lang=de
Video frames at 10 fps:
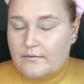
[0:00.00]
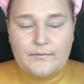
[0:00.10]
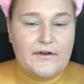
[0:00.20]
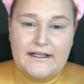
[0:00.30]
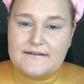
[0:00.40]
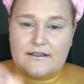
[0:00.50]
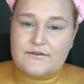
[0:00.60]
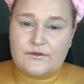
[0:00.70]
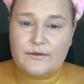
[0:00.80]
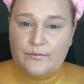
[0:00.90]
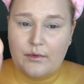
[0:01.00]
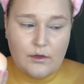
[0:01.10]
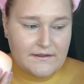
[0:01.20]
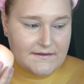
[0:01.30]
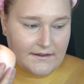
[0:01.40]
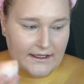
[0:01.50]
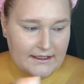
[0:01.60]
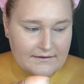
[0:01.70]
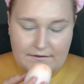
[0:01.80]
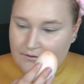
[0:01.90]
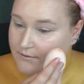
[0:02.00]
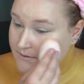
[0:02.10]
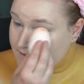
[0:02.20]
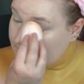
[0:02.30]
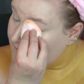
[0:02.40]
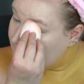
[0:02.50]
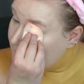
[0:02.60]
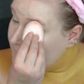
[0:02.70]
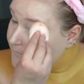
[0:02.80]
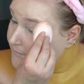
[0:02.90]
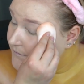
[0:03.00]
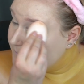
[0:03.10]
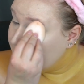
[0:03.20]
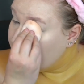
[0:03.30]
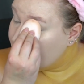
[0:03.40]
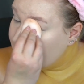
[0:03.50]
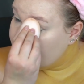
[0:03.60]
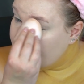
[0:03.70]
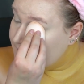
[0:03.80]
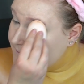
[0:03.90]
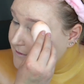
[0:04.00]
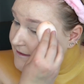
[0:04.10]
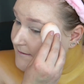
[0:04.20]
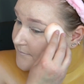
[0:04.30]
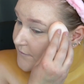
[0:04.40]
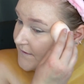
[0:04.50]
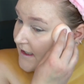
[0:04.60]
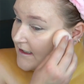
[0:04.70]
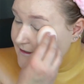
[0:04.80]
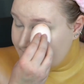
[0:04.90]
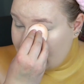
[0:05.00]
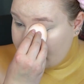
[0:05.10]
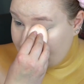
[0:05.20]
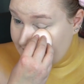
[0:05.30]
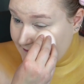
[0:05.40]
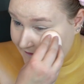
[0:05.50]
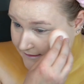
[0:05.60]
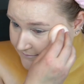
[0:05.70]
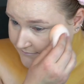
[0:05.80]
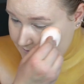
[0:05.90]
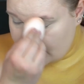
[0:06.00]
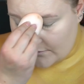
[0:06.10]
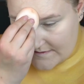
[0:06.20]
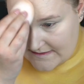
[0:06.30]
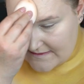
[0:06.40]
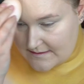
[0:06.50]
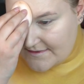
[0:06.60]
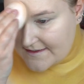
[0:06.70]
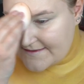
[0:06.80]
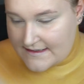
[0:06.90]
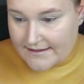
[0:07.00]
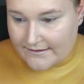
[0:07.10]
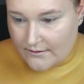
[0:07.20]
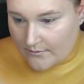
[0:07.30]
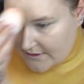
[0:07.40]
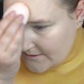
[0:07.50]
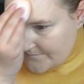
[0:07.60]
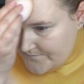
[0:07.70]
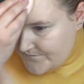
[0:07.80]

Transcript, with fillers: War jetzt gerade so eine Impulsreaktion. Ähm, ich muss sagen, ich mag meine Elfen-OCs immer sehr glowy.